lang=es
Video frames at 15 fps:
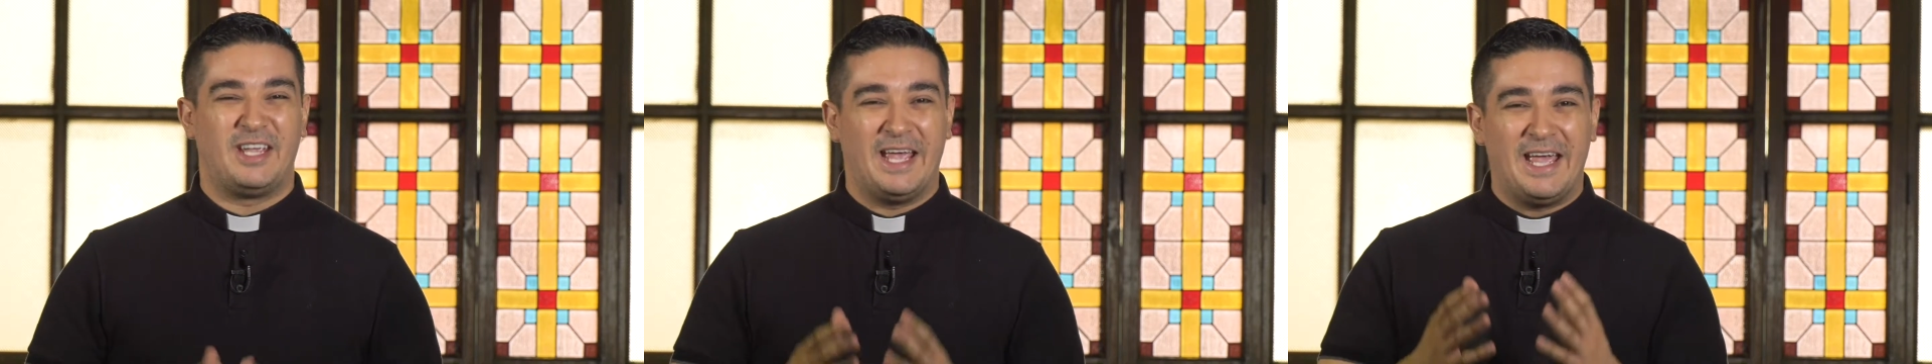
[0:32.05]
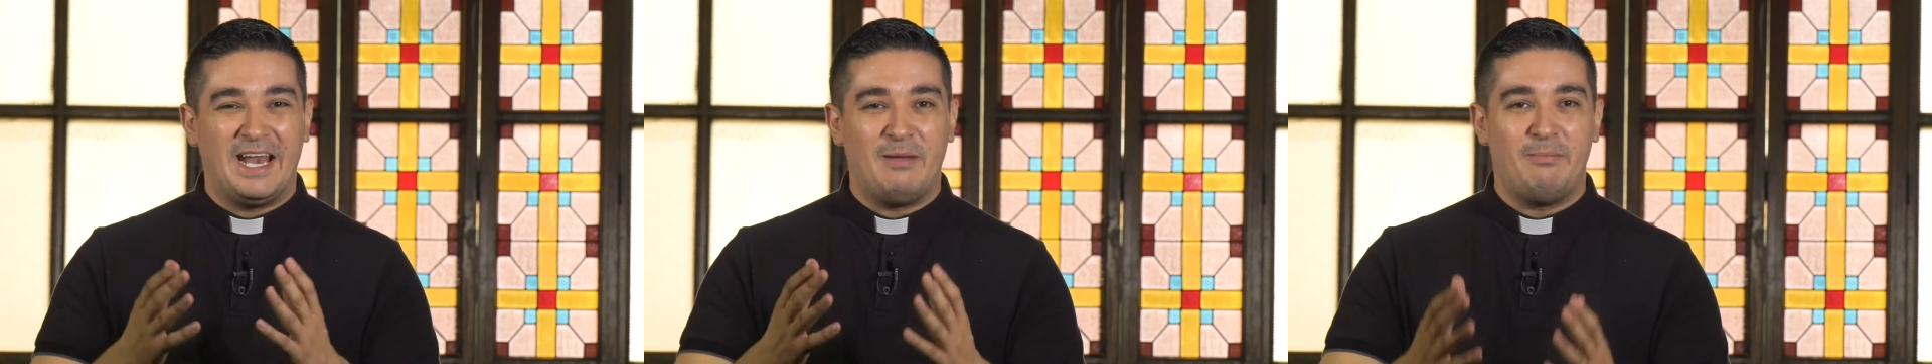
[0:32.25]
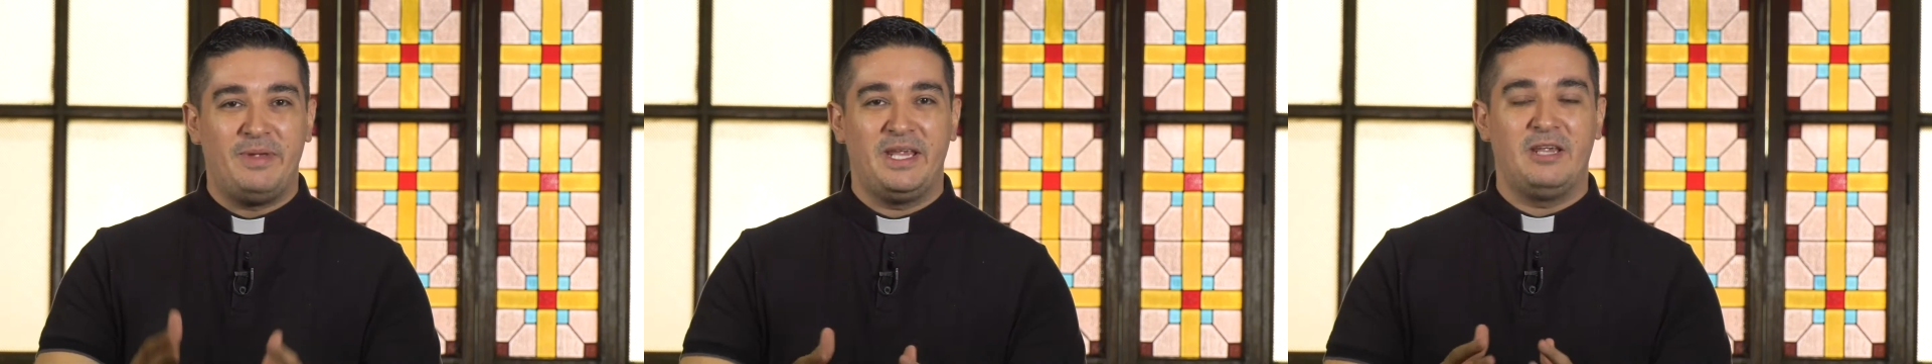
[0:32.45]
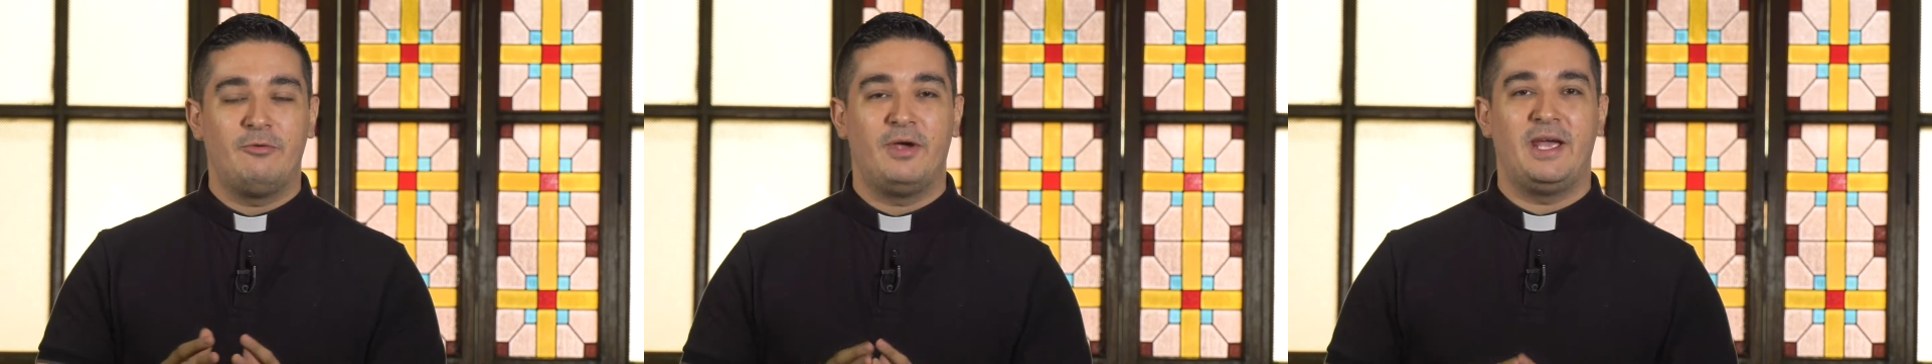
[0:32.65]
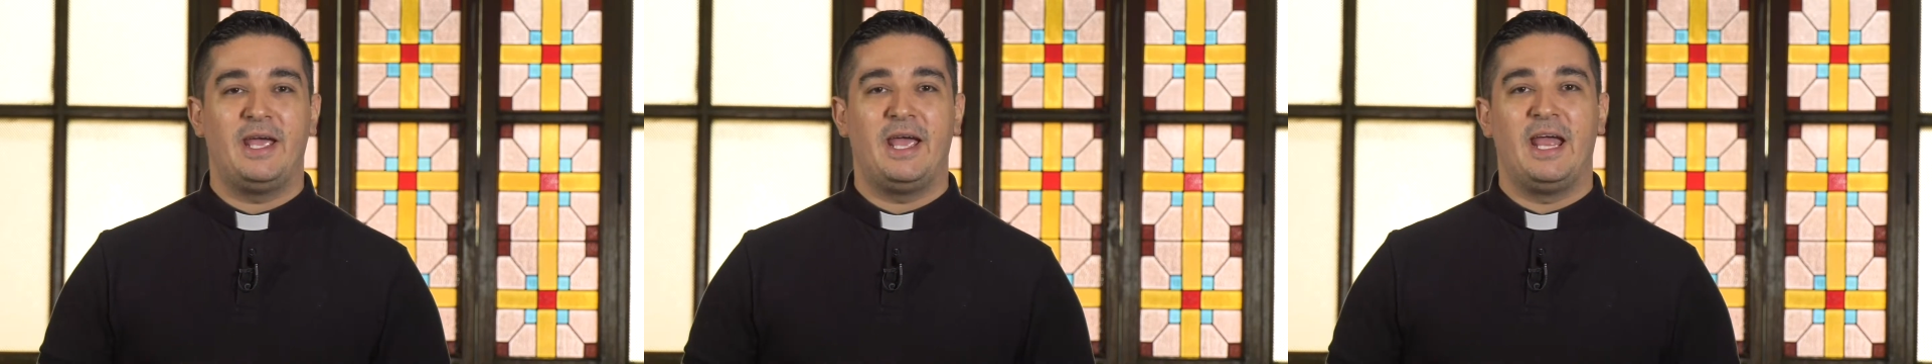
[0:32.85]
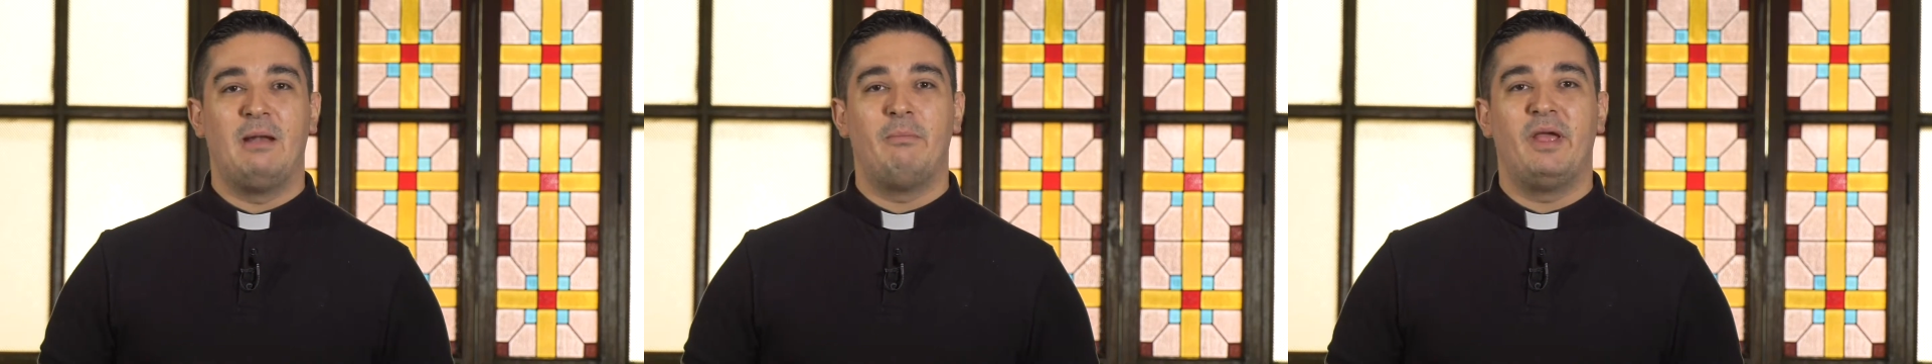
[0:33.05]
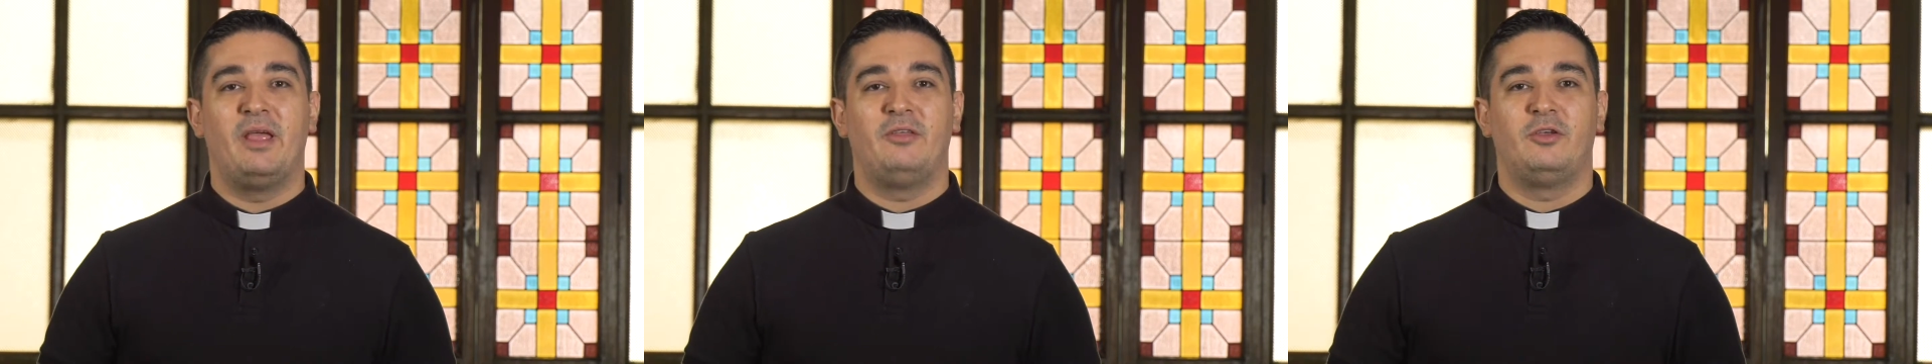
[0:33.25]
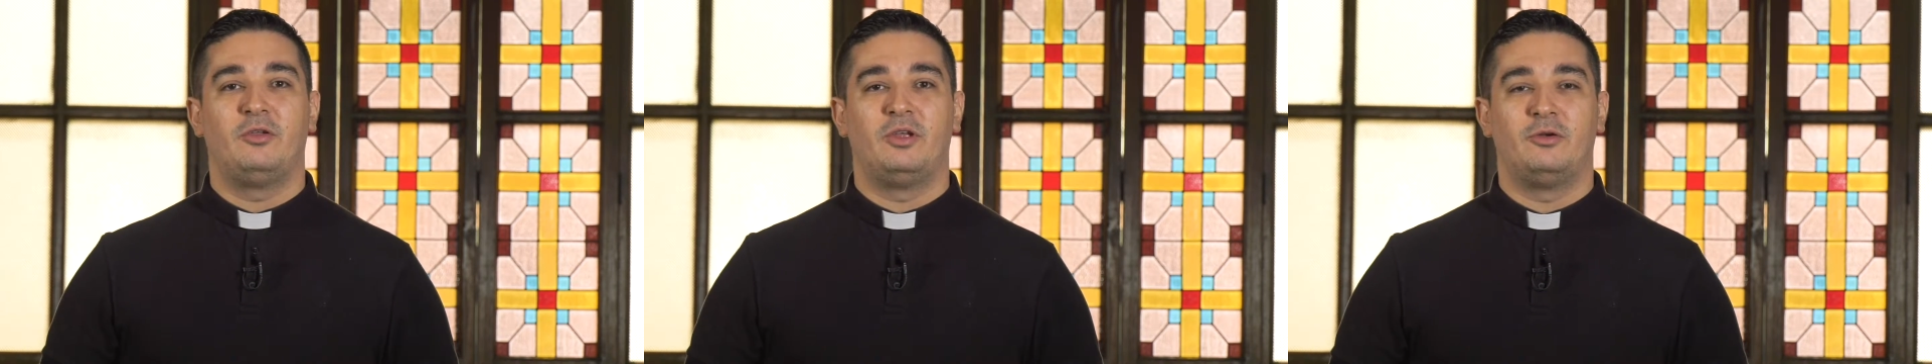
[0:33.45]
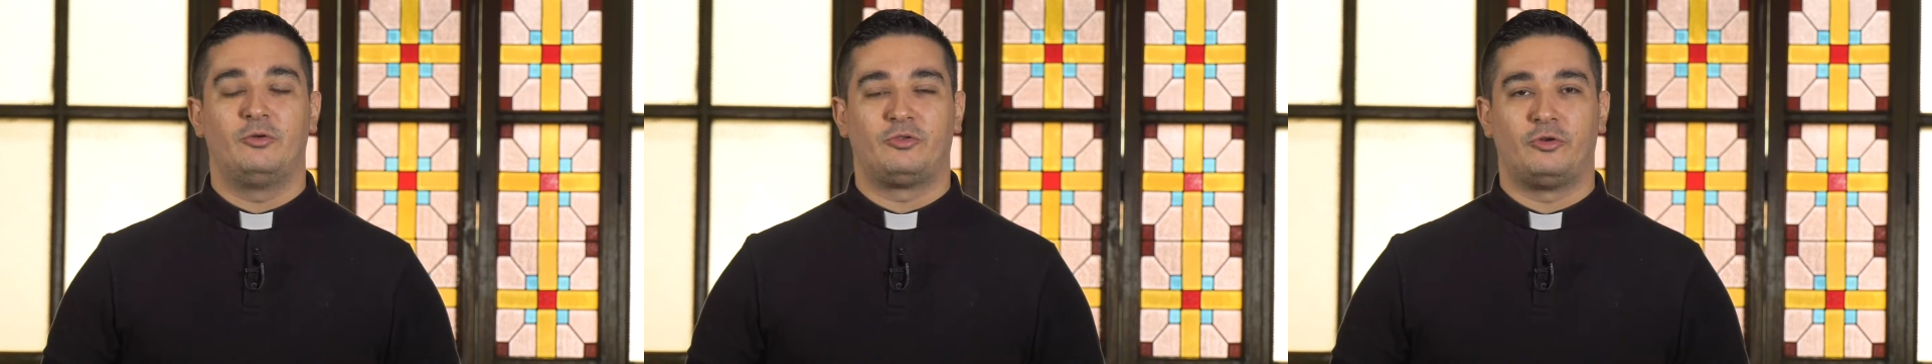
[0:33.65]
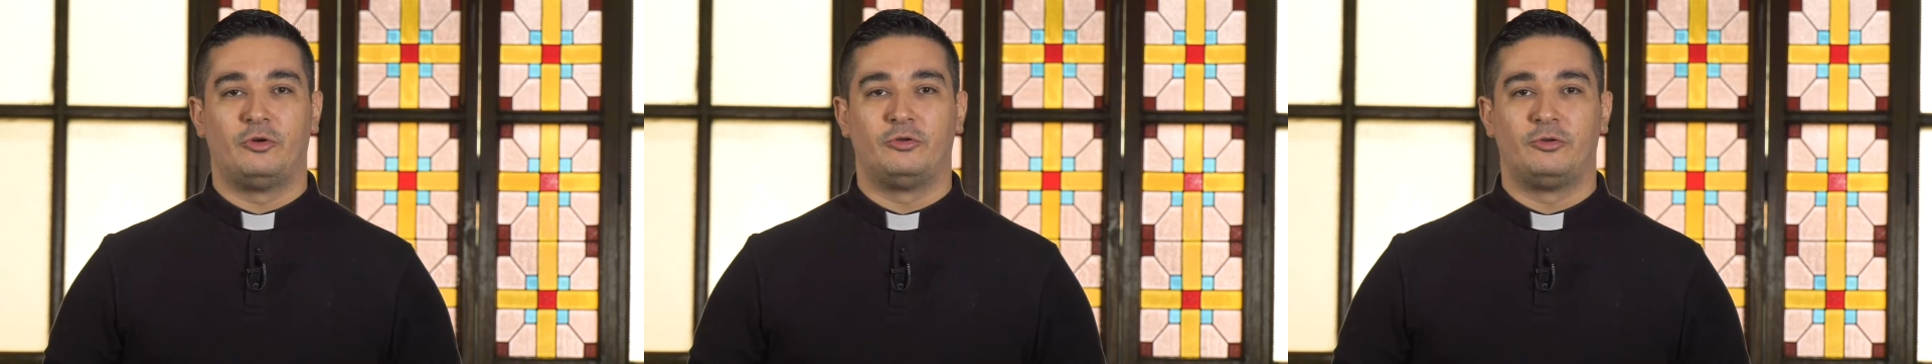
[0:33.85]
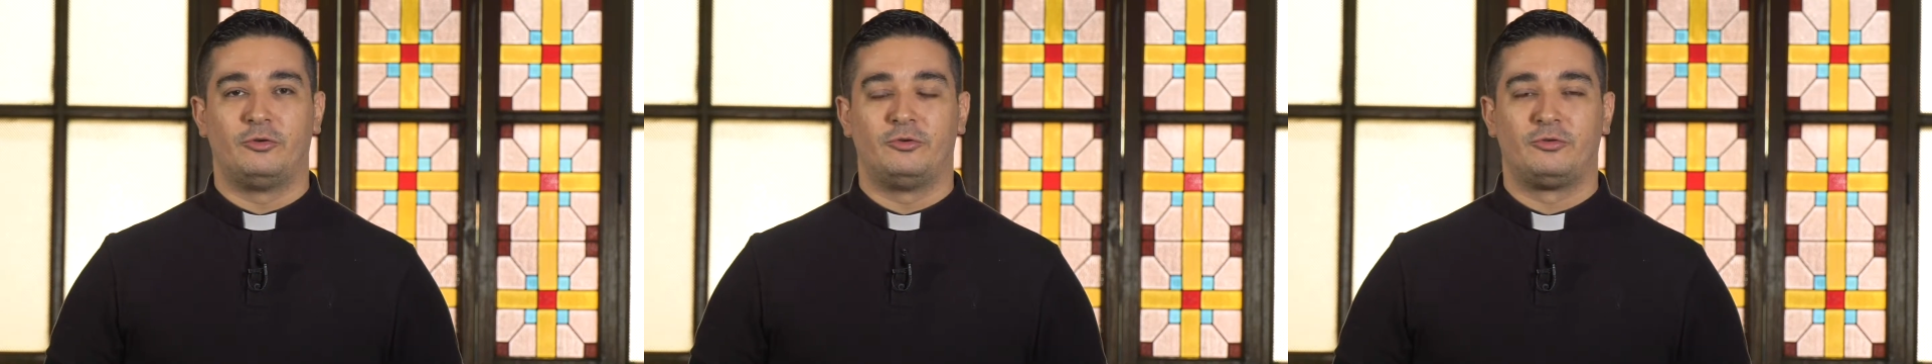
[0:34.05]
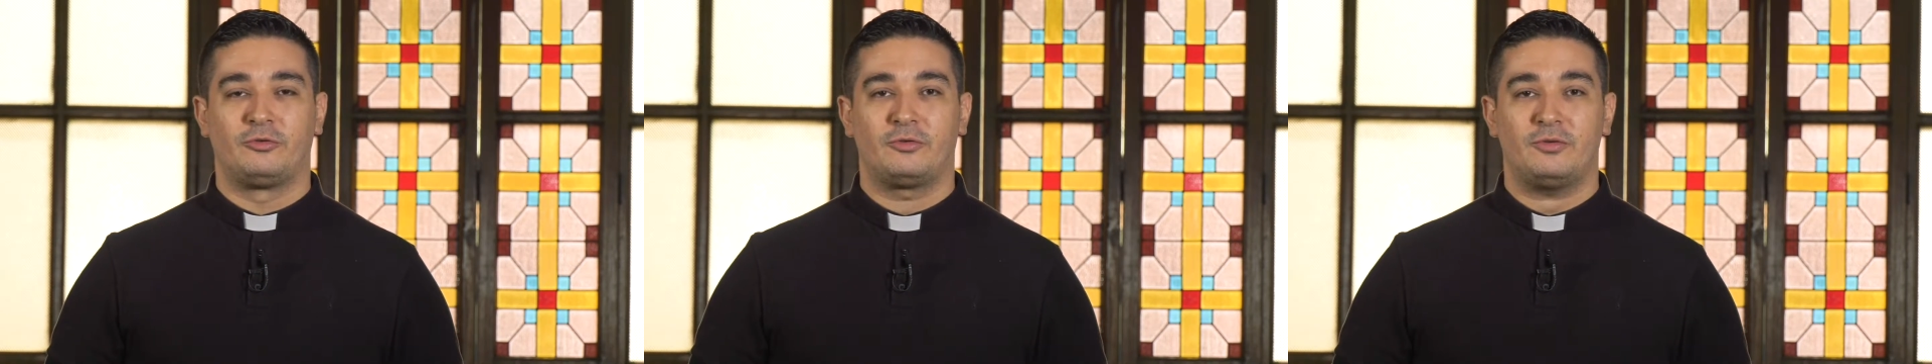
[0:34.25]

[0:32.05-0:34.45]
que Él vive en medio de nosotros.